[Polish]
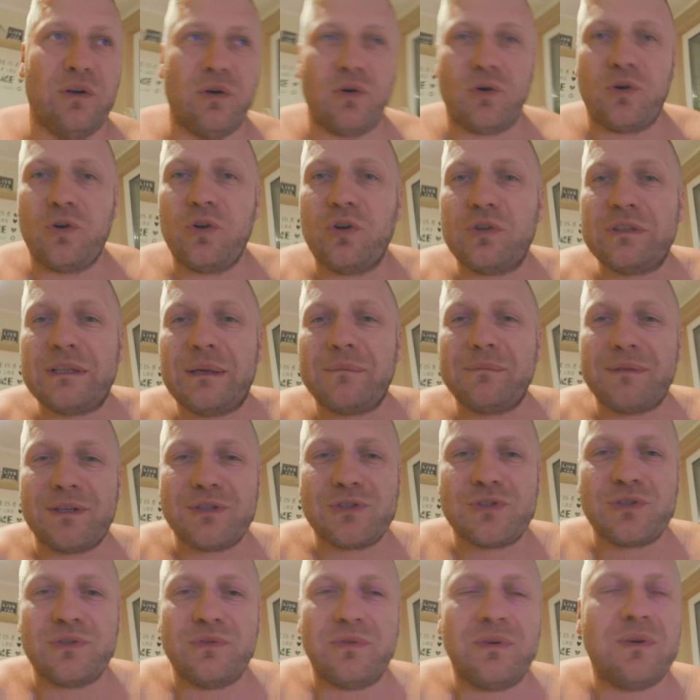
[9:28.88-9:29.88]
oglądam na
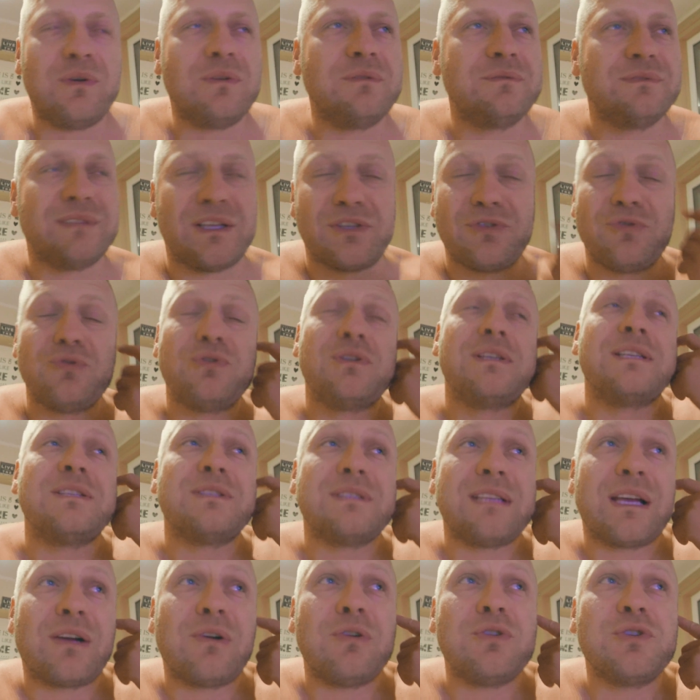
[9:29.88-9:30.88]
żywo, znaczy już się
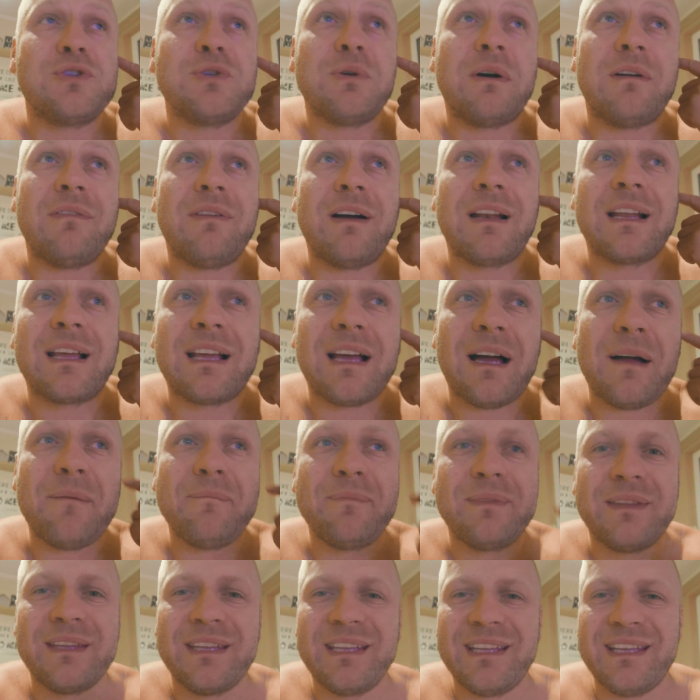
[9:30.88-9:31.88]
zakończyła walka
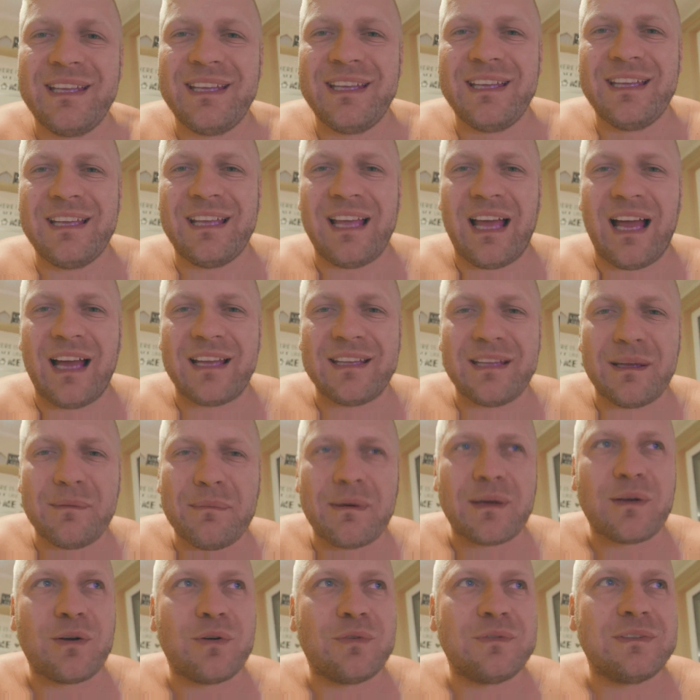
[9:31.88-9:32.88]

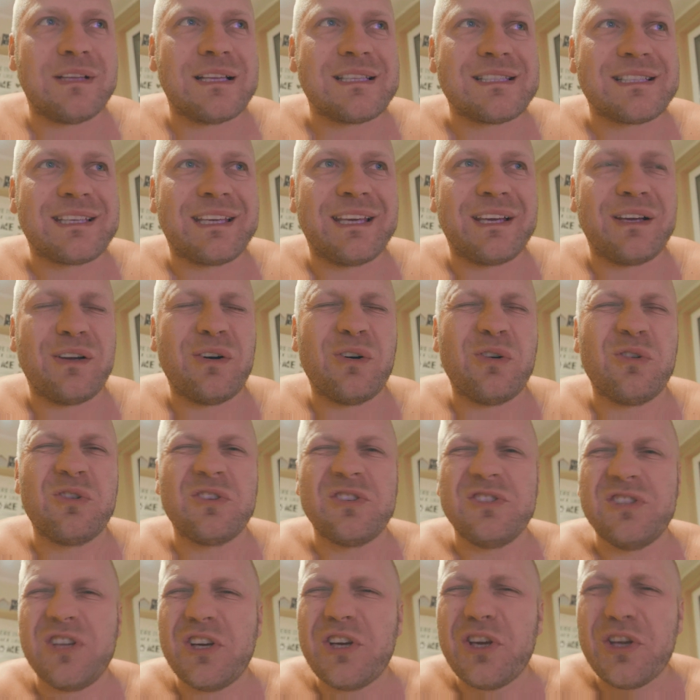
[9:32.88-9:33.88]
Adama Kownackiego.
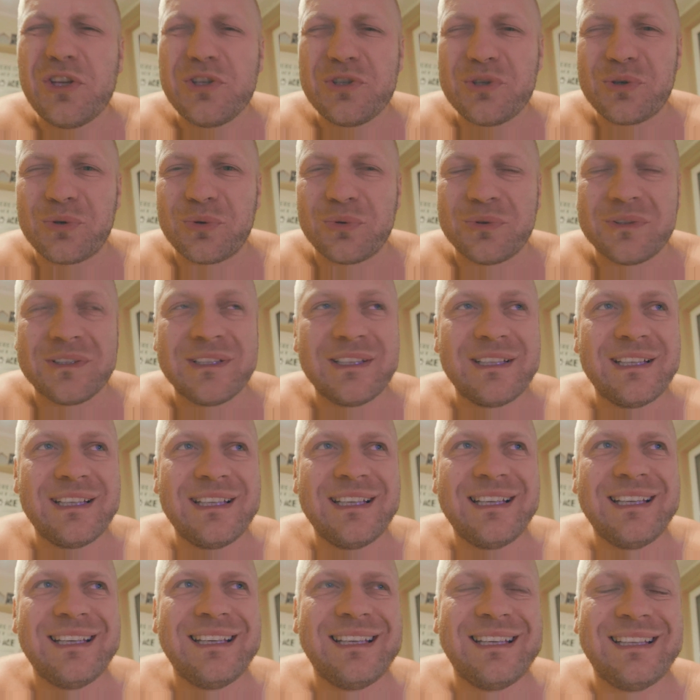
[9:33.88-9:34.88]
10 rund.
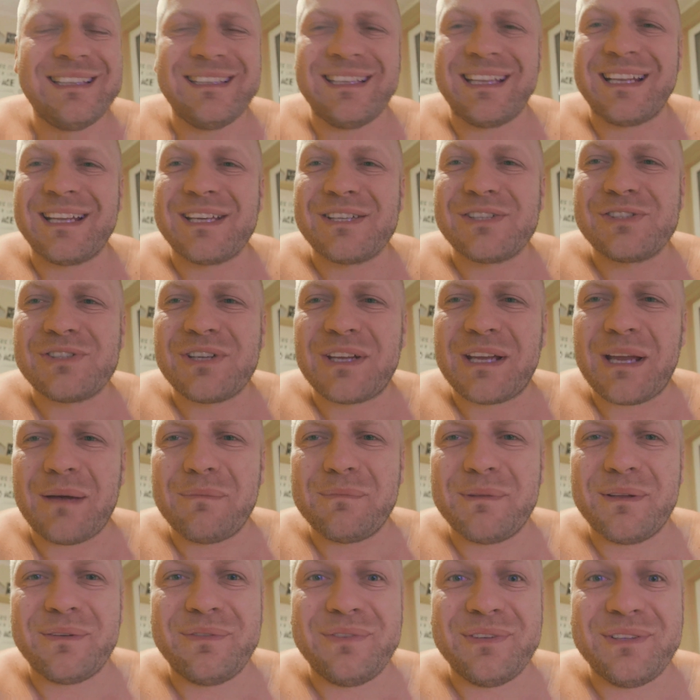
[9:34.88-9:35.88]
Teraz
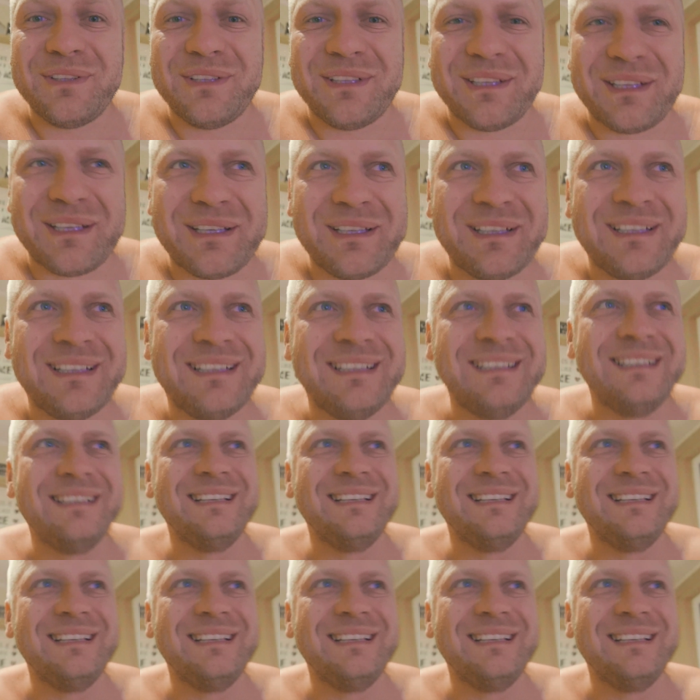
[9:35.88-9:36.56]
czekam na wynik.